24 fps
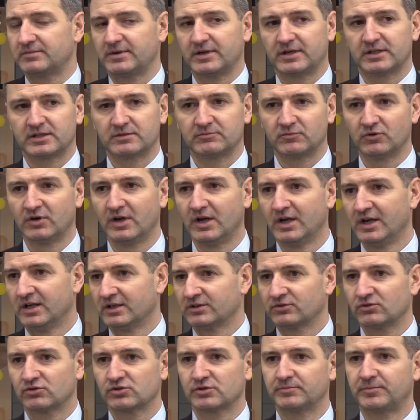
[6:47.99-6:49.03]
Поэтому
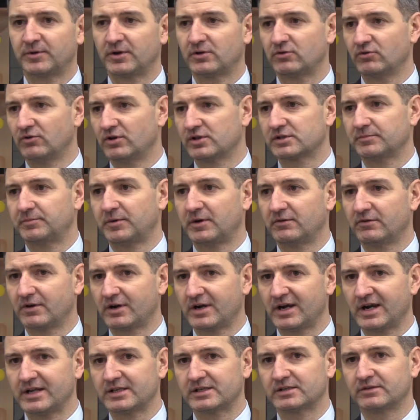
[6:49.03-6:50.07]
тоже приходится
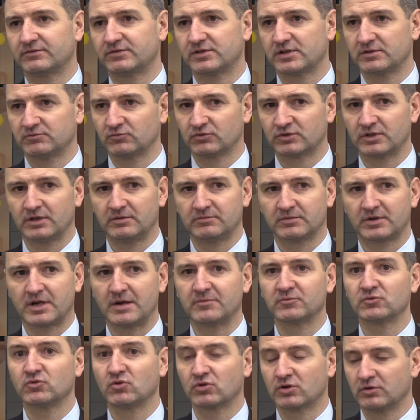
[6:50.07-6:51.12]
привыкать ко всему, там, ко
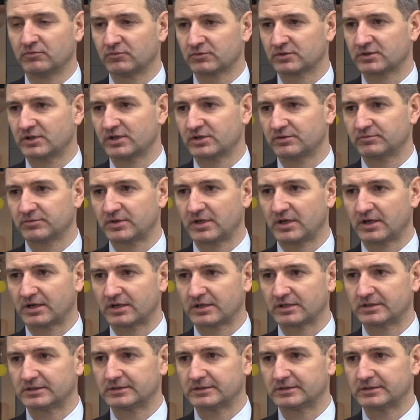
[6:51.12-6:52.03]
многому, скажем так.